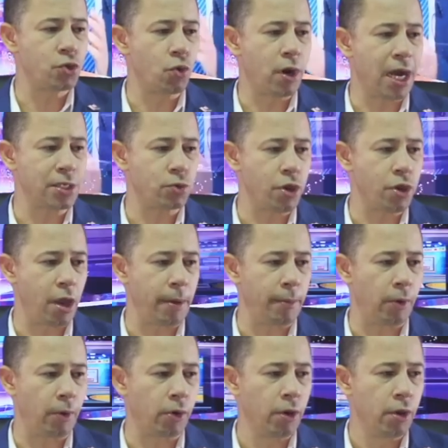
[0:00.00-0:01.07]
caso ya, mi
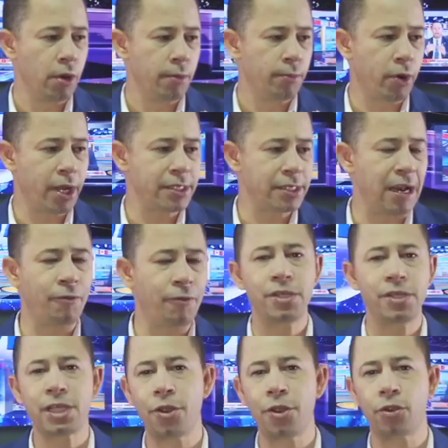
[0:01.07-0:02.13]
amor. Porque esa es la
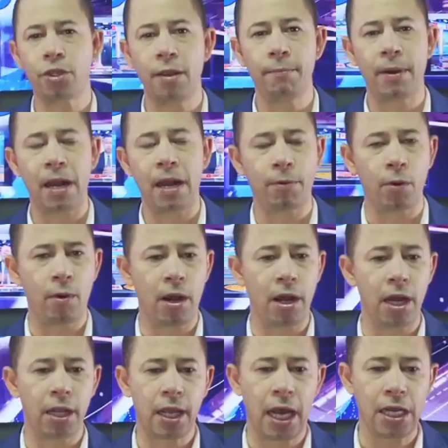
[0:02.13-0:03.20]
fecha que ellos tienen para aprobarle
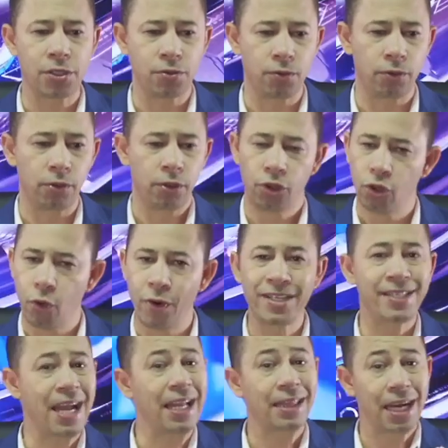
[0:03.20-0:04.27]
el caso. No
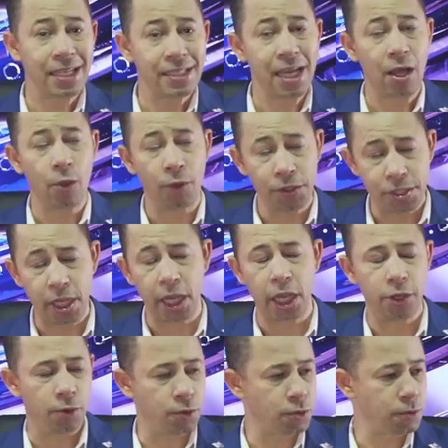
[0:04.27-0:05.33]
está atrasado, dicen
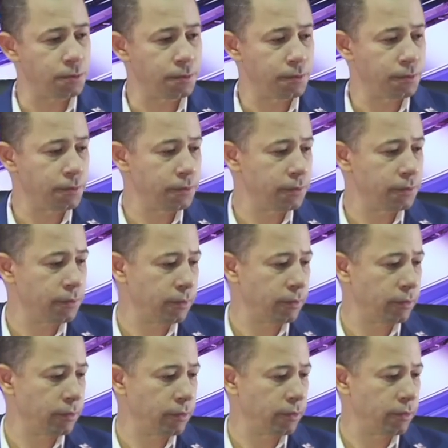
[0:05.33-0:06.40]
ellos.
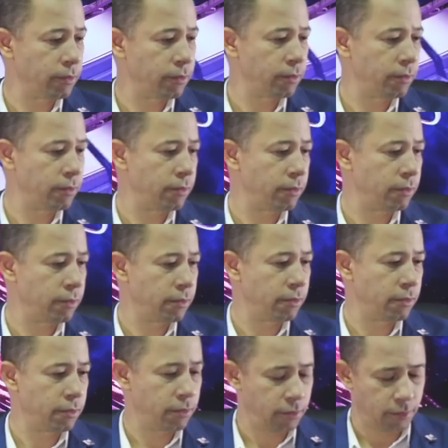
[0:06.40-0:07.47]
Sí, eso me
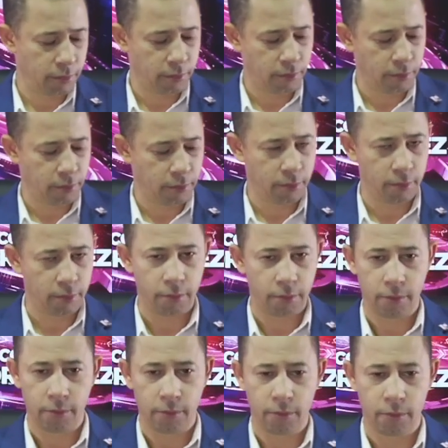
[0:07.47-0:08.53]
dijeron en el correo
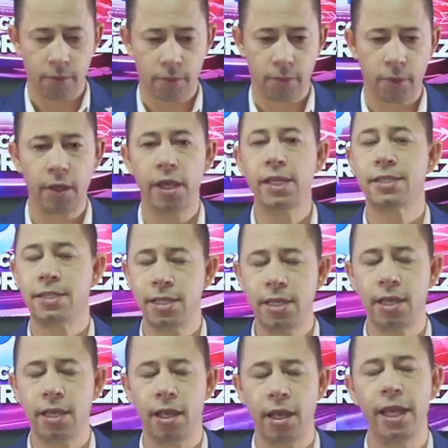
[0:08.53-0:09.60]
que me enviaron. Y,
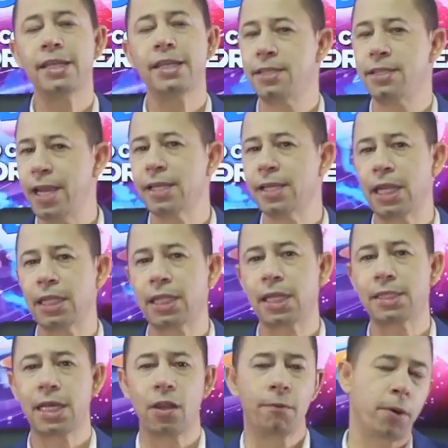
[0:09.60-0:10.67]
sí, y sí está
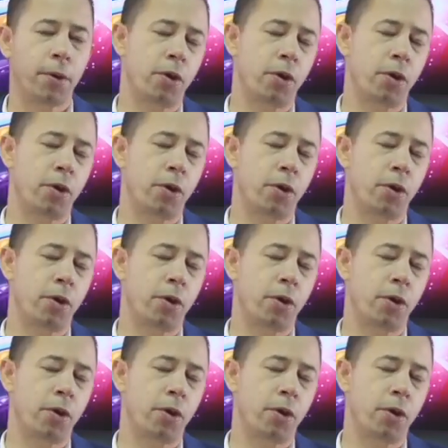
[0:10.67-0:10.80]
atrasado, pero